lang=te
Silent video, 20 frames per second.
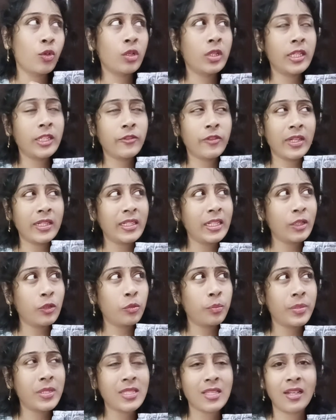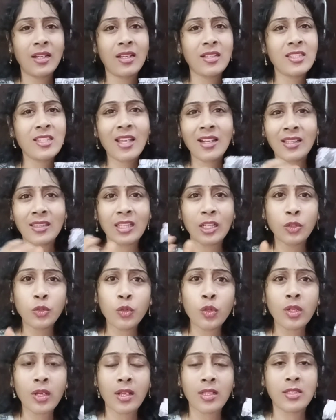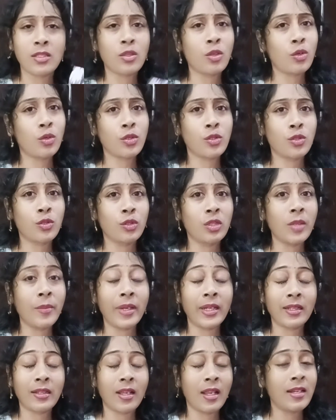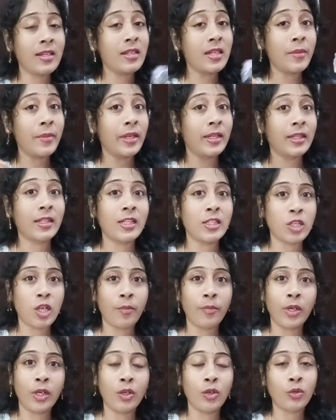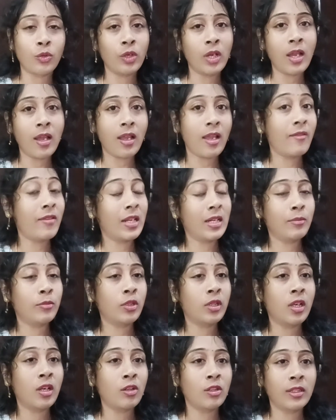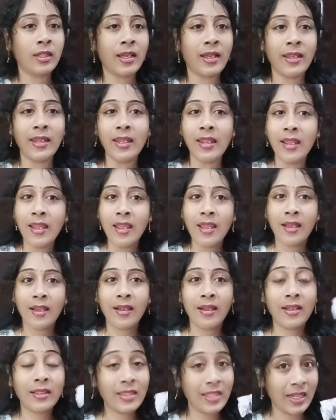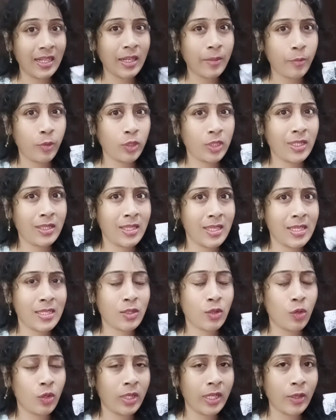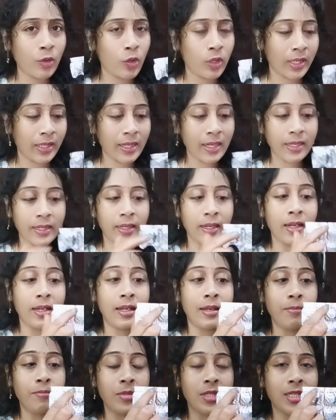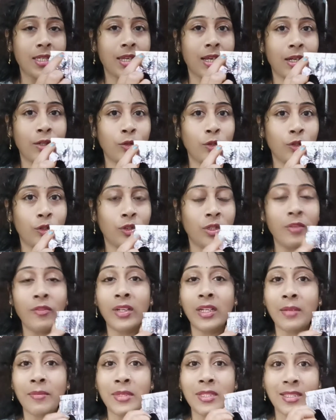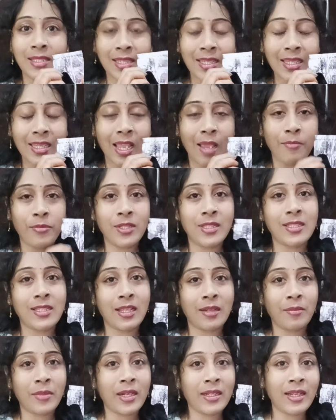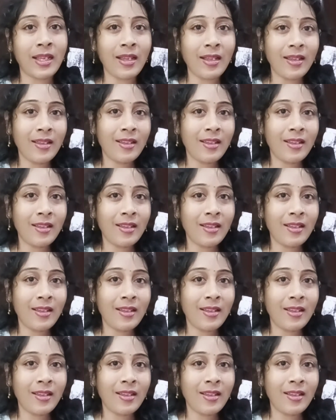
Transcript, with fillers: ఓన్లీ ట్వంటీ రూపీస్ అలా చాలా తక్కువ కాస్ట్ తో వస్తుంది అన్ని మెడికల్ షాప్లలో కూడా అవైలబుల్ గా ఉంటాయి తెలియకపోతే తీసుకోండి ఓకేనా ఇక్కడ లిమ్సీ అని ఉంటుంది విటమిన్ సి క్యాప్సిల్స్ అనమాట